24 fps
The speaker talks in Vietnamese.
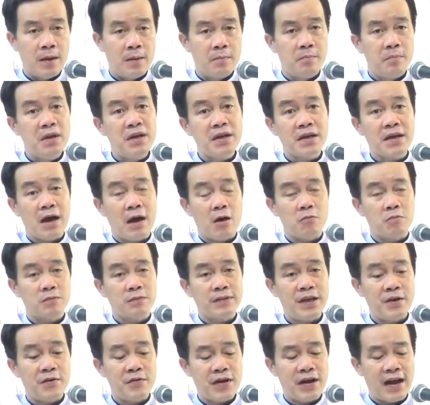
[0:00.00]
biết học
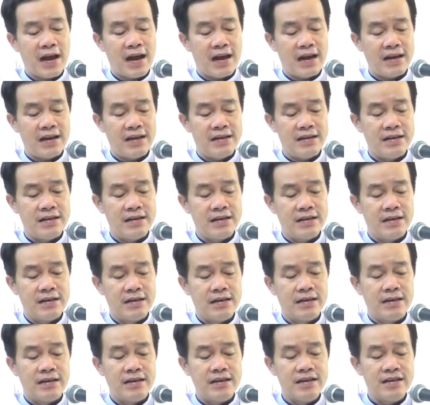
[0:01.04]
theo ngài
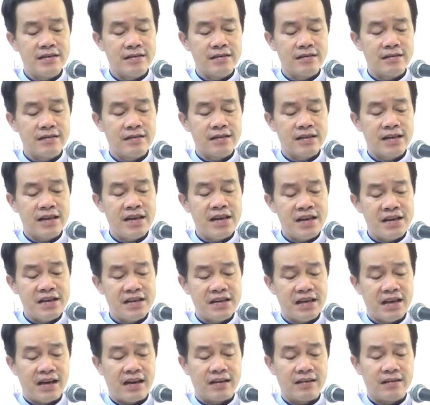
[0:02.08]
đức kiên
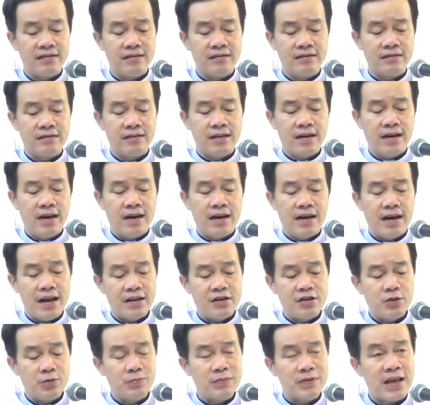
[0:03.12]
nhẫn để
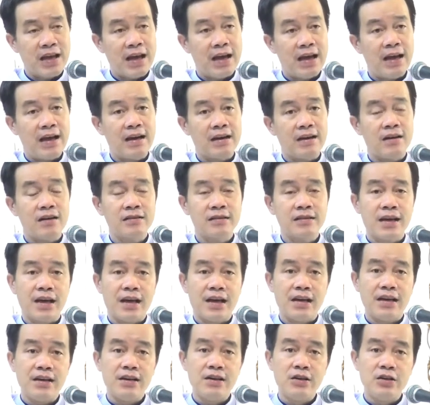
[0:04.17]
chúng ta có
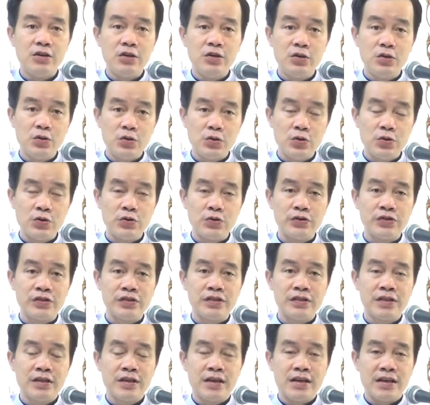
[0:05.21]
thể luôn
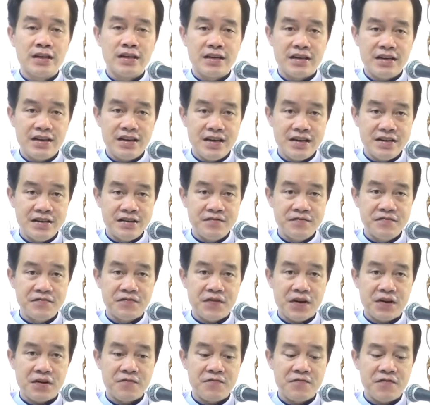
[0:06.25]
đứng
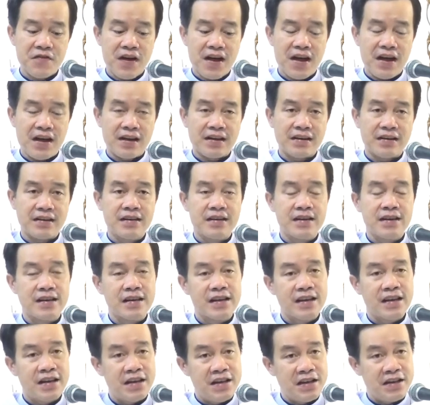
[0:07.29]
vững vàng
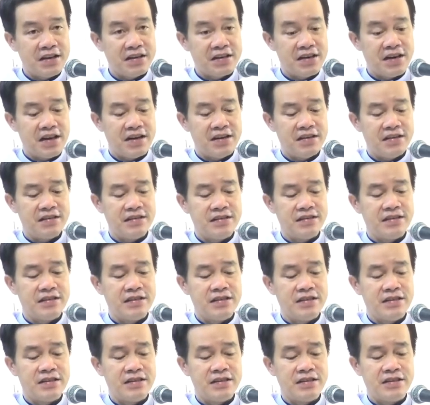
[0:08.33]
kiên định
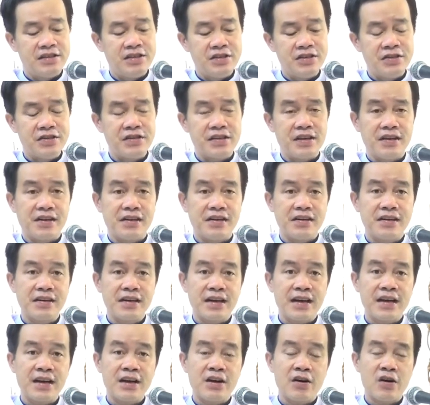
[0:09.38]
trước những
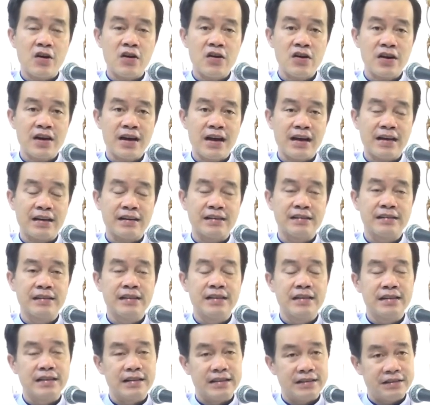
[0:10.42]
cái khó khăn
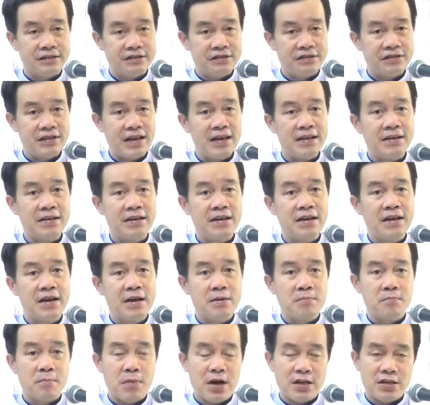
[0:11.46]
thử thách
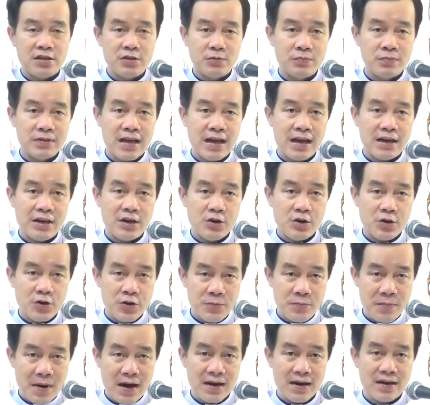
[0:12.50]
mà chúng ta đối
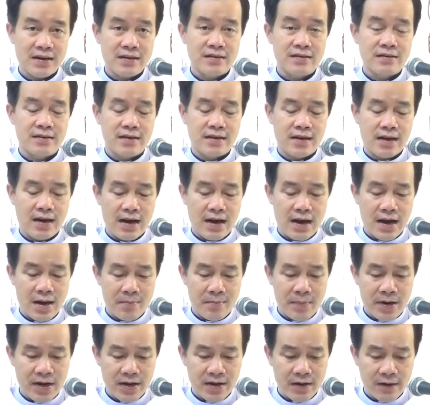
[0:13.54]
mặt
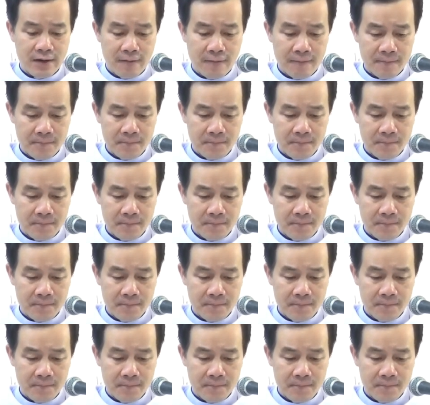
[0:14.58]
amen